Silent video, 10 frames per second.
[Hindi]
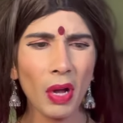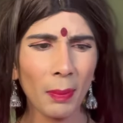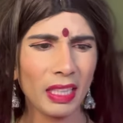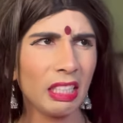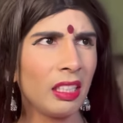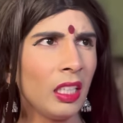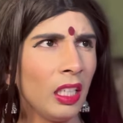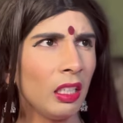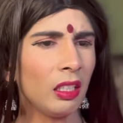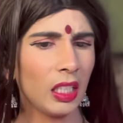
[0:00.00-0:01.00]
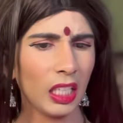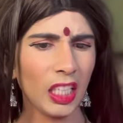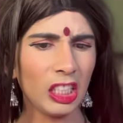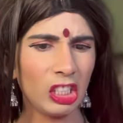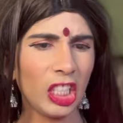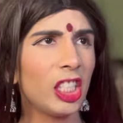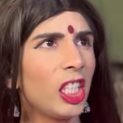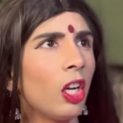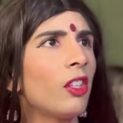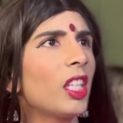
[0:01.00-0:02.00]
बाबा दीदी ये छीछी
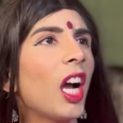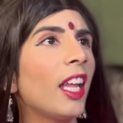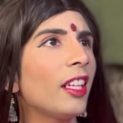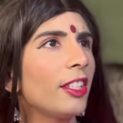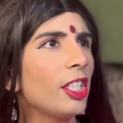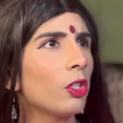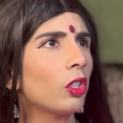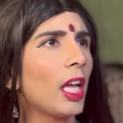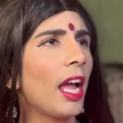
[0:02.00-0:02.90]
कौन सा खाने का चीज होता